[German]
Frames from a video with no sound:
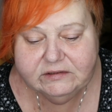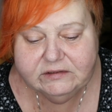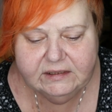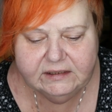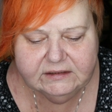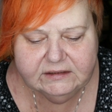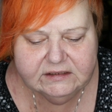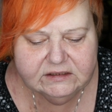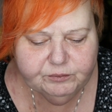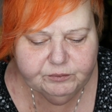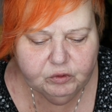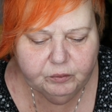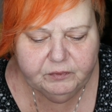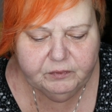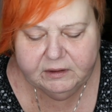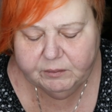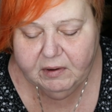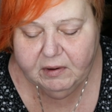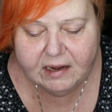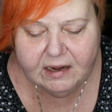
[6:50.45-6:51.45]
wo sie halt diese
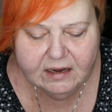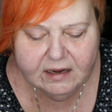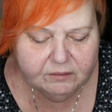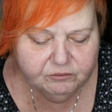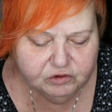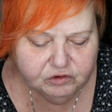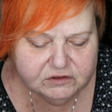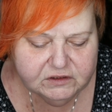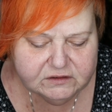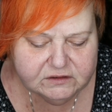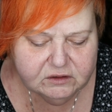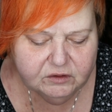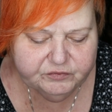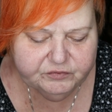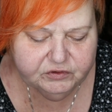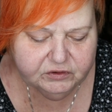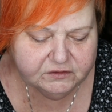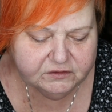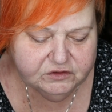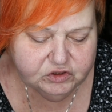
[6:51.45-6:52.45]
Probleme haben, wo sie es
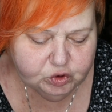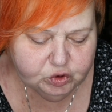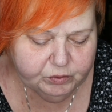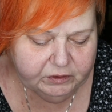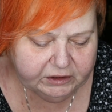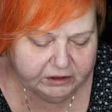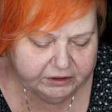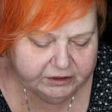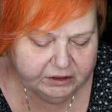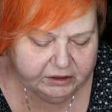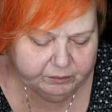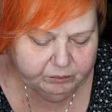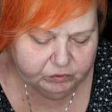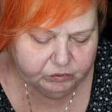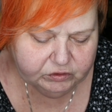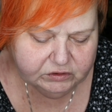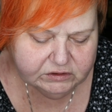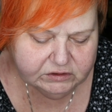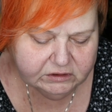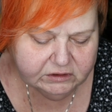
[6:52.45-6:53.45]
öfteren sich
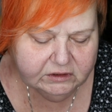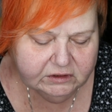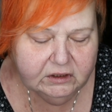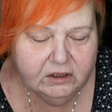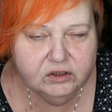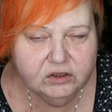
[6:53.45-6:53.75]
übergeben und